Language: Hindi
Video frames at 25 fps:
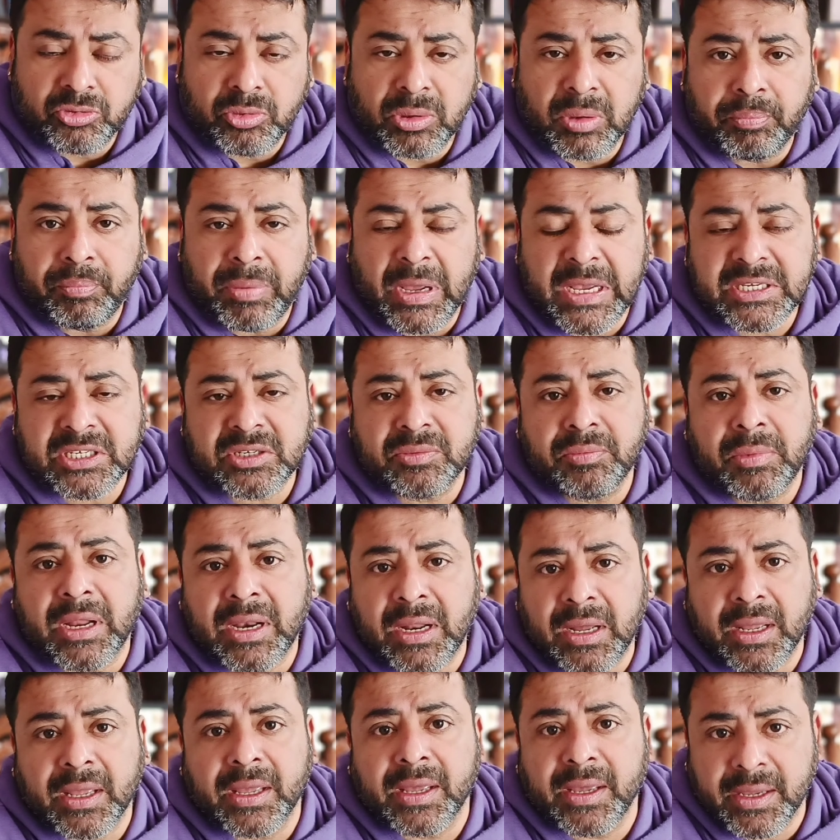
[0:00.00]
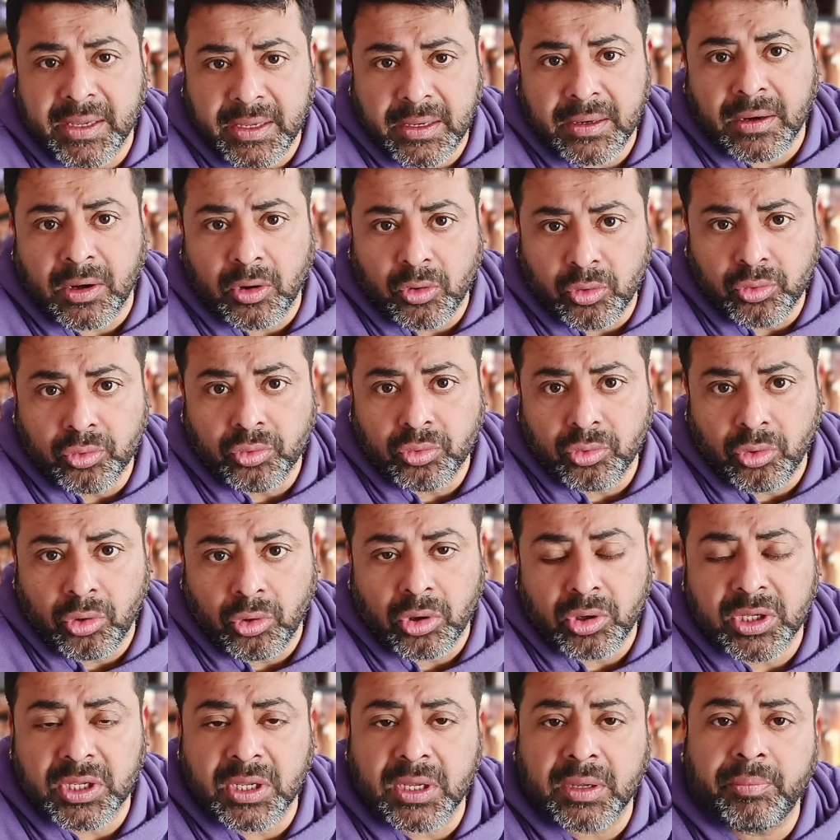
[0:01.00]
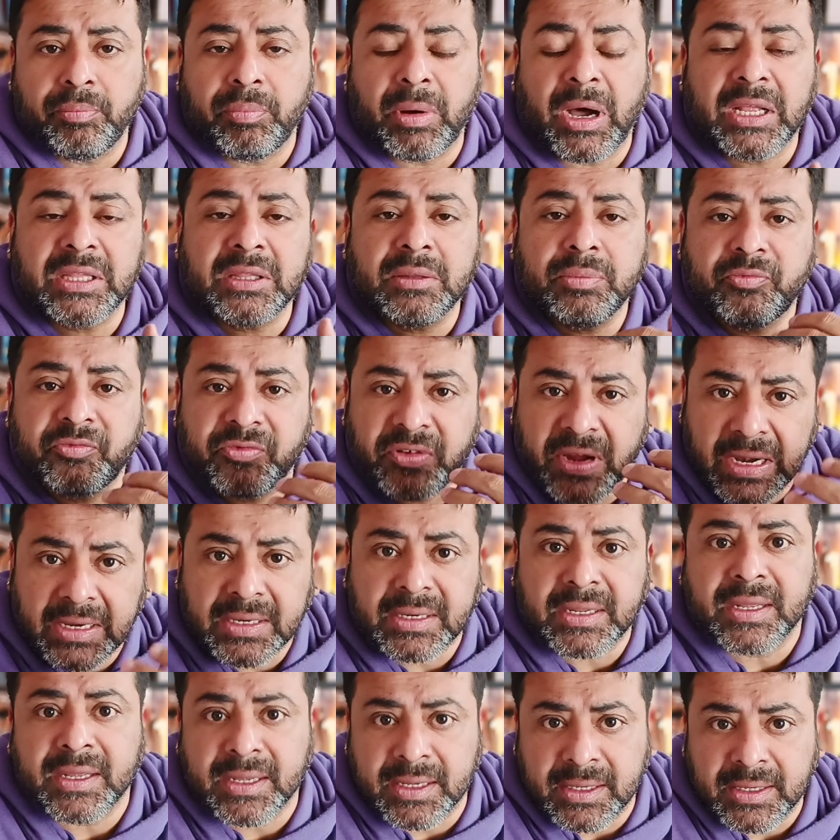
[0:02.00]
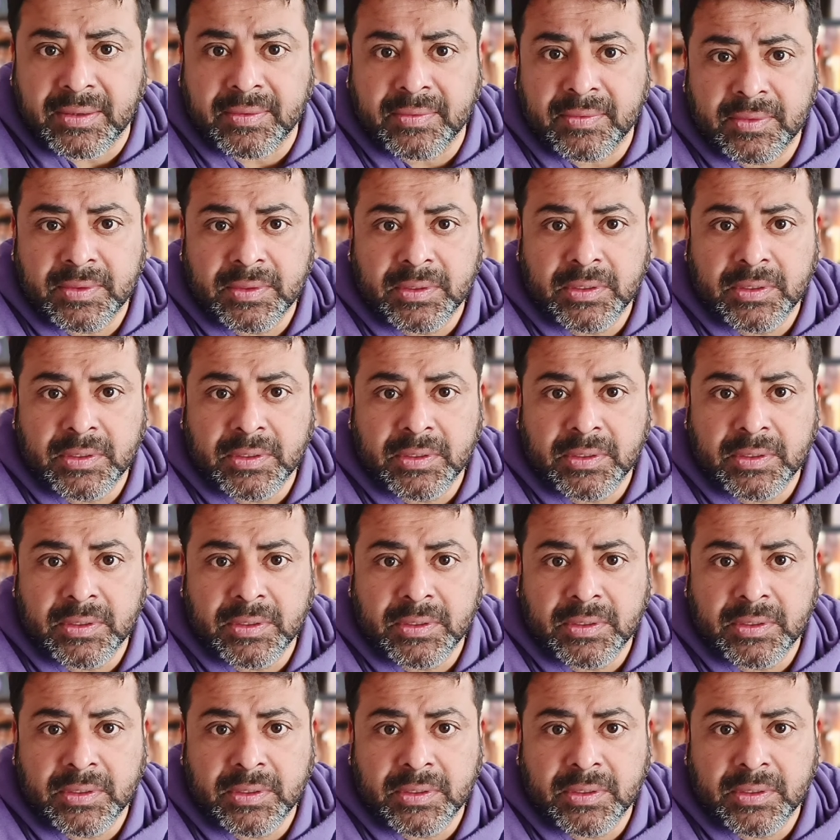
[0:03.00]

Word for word: इसमें बेस्ट माना गया है राहु और ये बात फैक्ट है